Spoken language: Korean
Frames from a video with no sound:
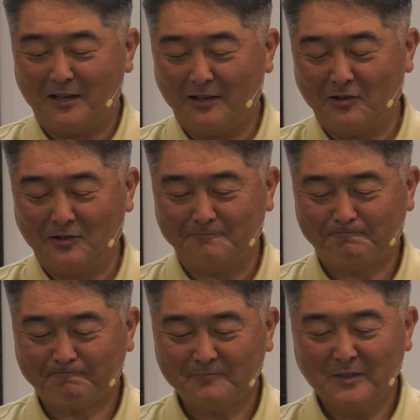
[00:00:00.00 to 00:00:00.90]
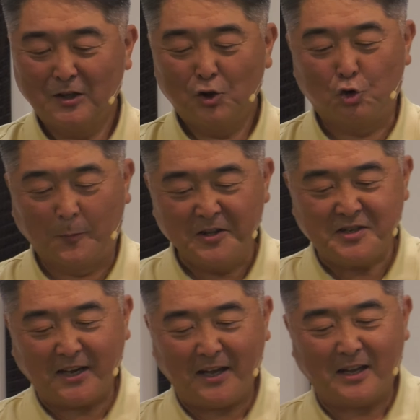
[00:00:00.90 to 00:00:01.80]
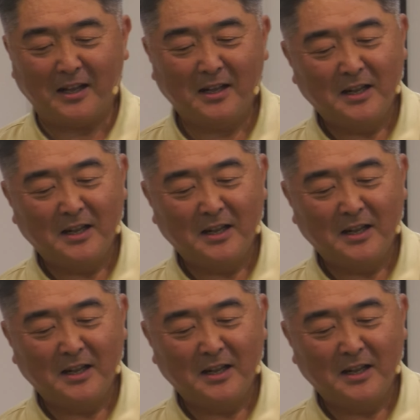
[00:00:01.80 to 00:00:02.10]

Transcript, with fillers: 이거는 두 번째